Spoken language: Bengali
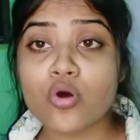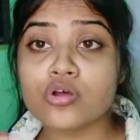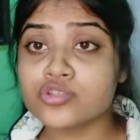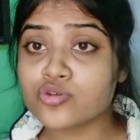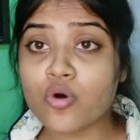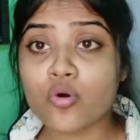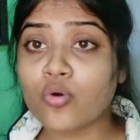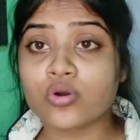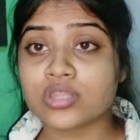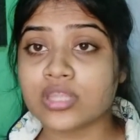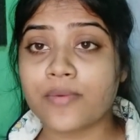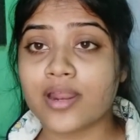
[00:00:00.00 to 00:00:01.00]
সোক
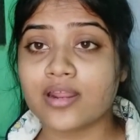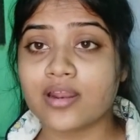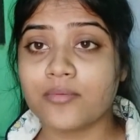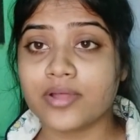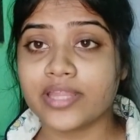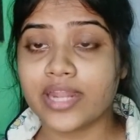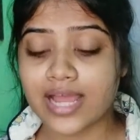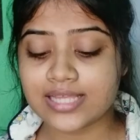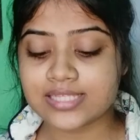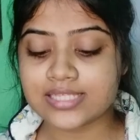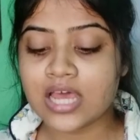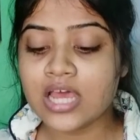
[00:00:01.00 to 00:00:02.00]
করতে পারে না আমাদের
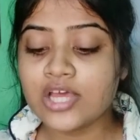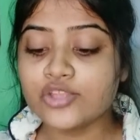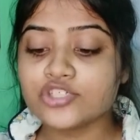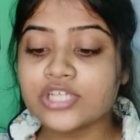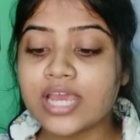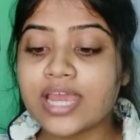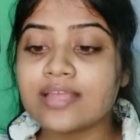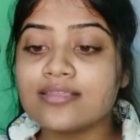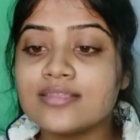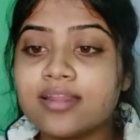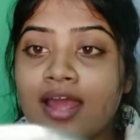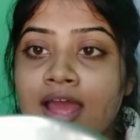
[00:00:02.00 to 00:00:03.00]
আইস তো
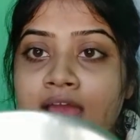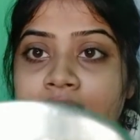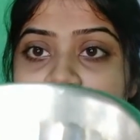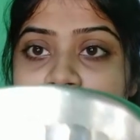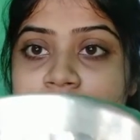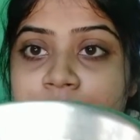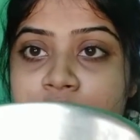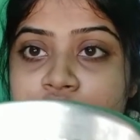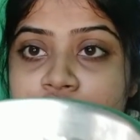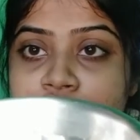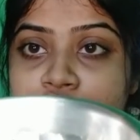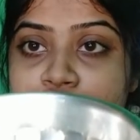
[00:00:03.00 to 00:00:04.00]
সেক্ষেত্রে দেখতে
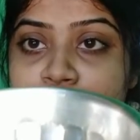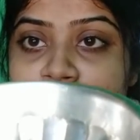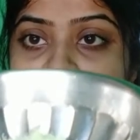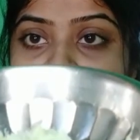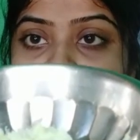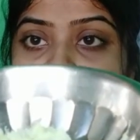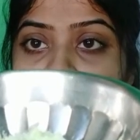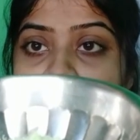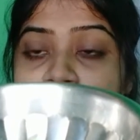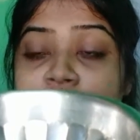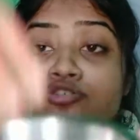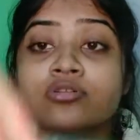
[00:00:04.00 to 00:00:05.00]
পাচ্ছি যে জুসটা
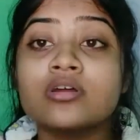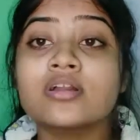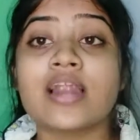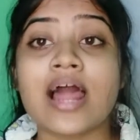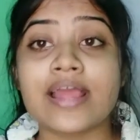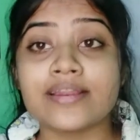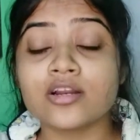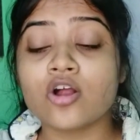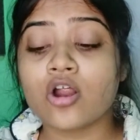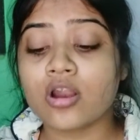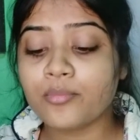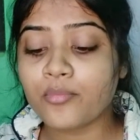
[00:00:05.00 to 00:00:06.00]
আমি কি সুন্দর গ্রাইন্ডার
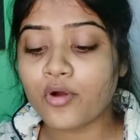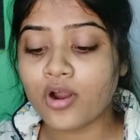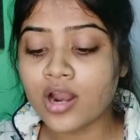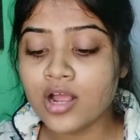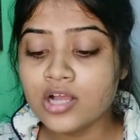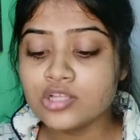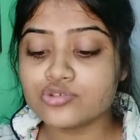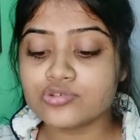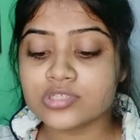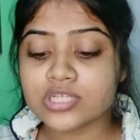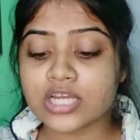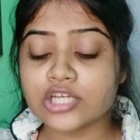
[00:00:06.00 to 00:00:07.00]
করার পর
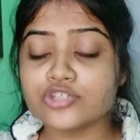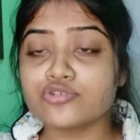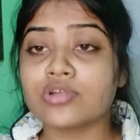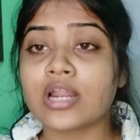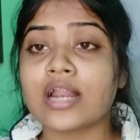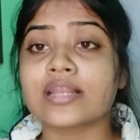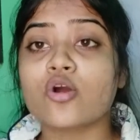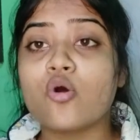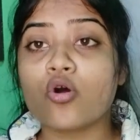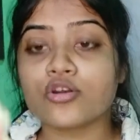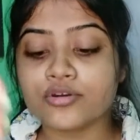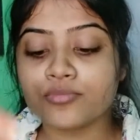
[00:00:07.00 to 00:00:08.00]
জুসটা কি সুন্দর একটা
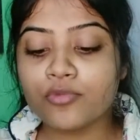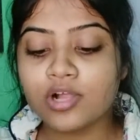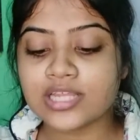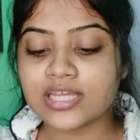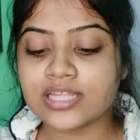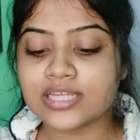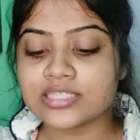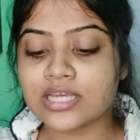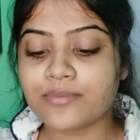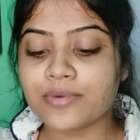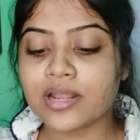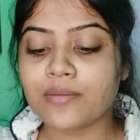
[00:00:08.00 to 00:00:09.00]
কটন বল নিয়ে নিয়েছি
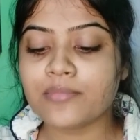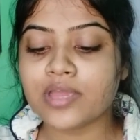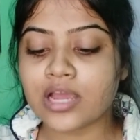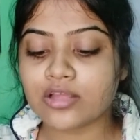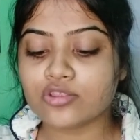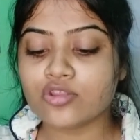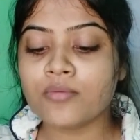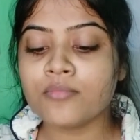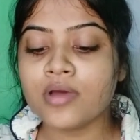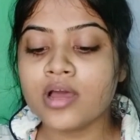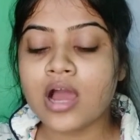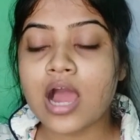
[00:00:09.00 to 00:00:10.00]
এবারে আমি একদম
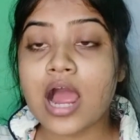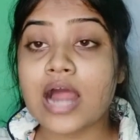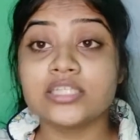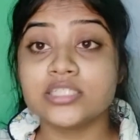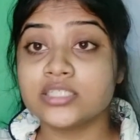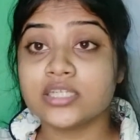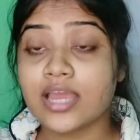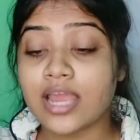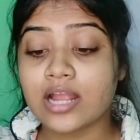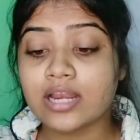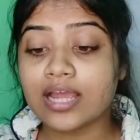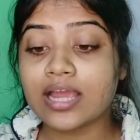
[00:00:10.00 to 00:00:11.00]
আর
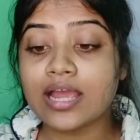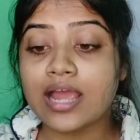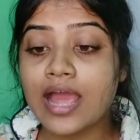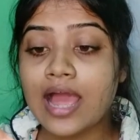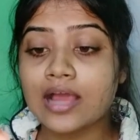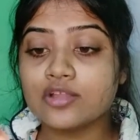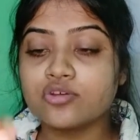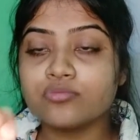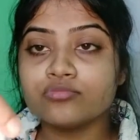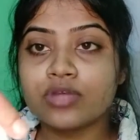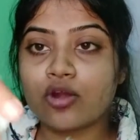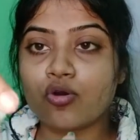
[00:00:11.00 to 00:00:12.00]
এটাকে একদম
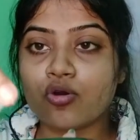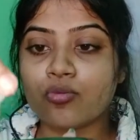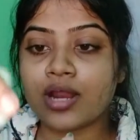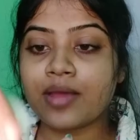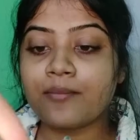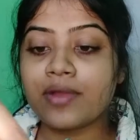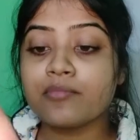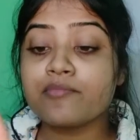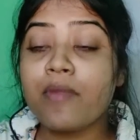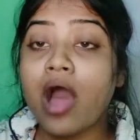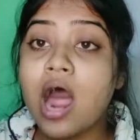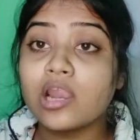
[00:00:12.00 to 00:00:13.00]
এ করবো না এবার আমি
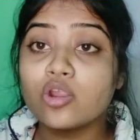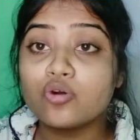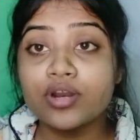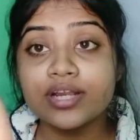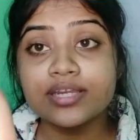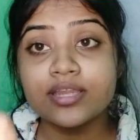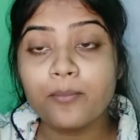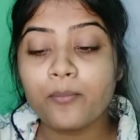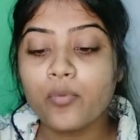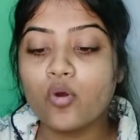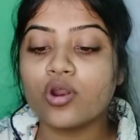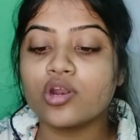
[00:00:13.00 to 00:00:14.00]
ভালো করে ডিপ
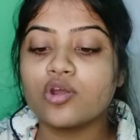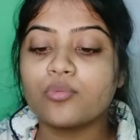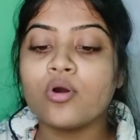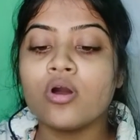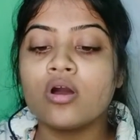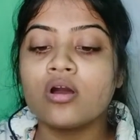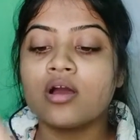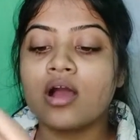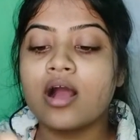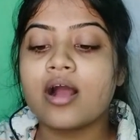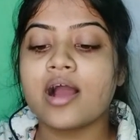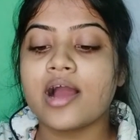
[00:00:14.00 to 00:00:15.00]
করে নেব
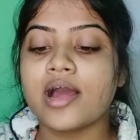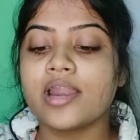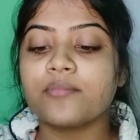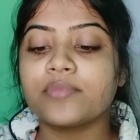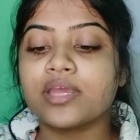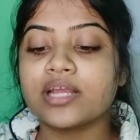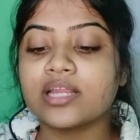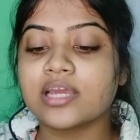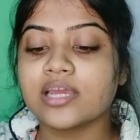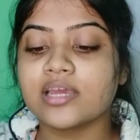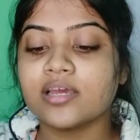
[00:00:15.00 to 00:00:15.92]
আর আমি এটাকে